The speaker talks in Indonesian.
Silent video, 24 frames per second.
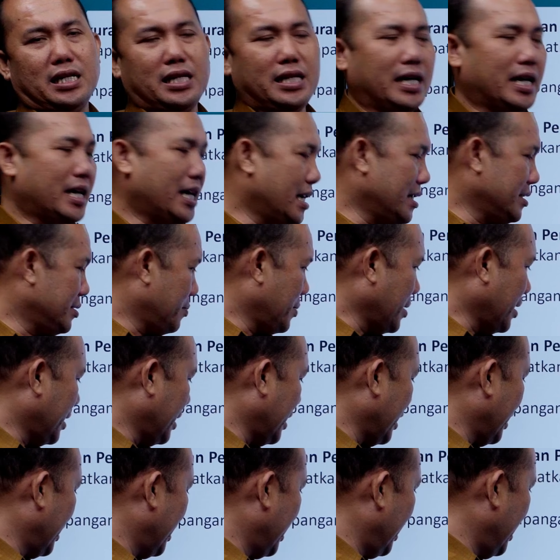ya
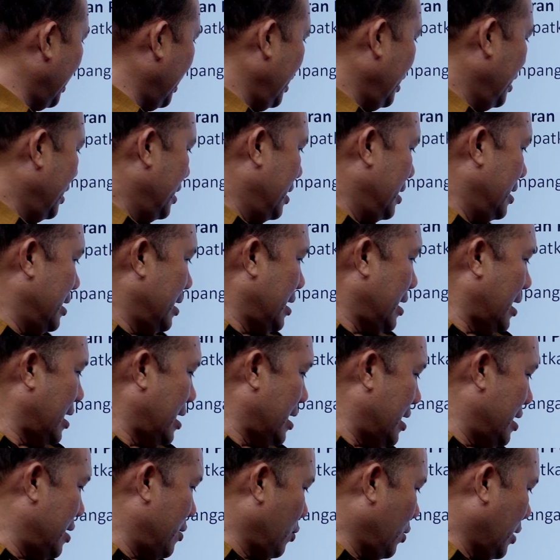seperti ini
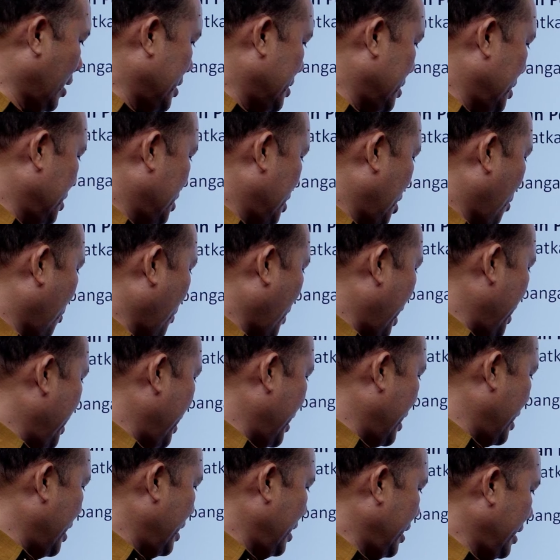uh, notasi nya
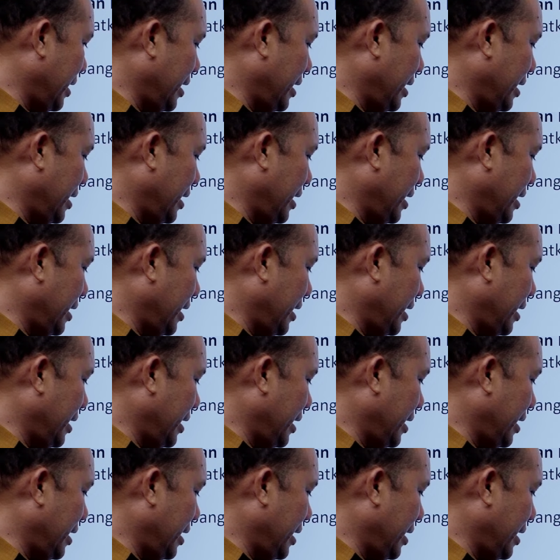ya.